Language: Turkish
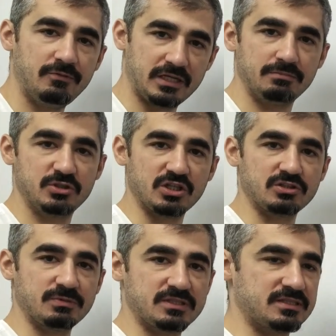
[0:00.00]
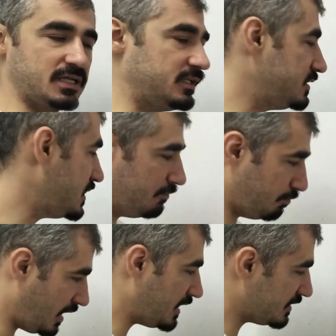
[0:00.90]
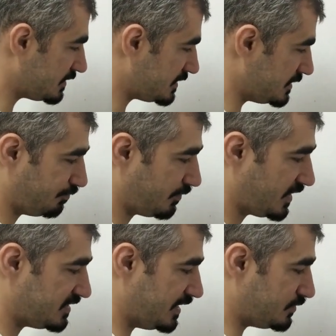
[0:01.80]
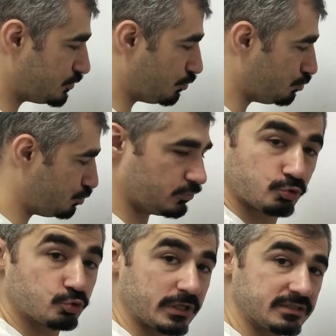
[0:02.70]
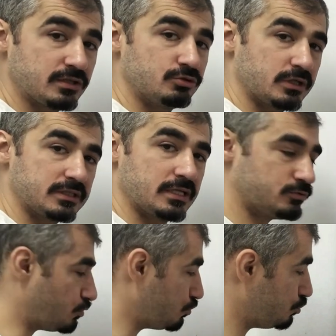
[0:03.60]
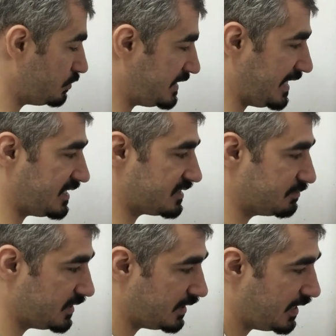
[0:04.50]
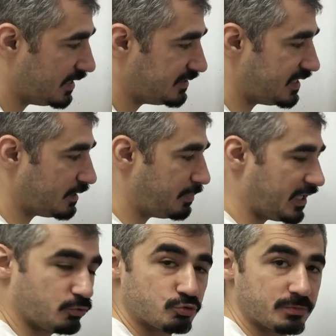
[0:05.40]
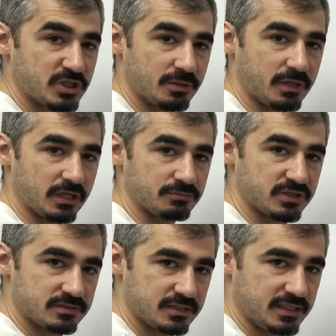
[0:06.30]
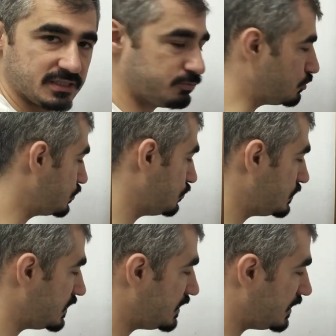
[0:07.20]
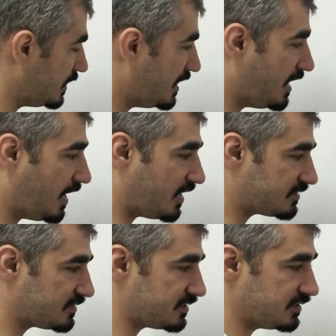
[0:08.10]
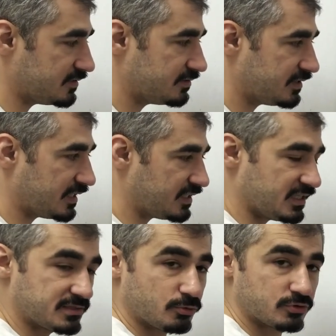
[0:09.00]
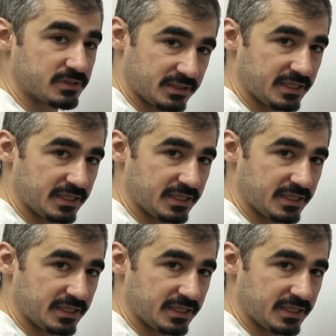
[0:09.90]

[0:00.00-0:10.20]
verimli çalışmasını sağlayacağız. Bağlantısı sensör ucu, su sensöründeki sensör ucu S kısmı direkt P35'e bağlamışız ESP32 üzerinde. Artısını direkt ESP32'de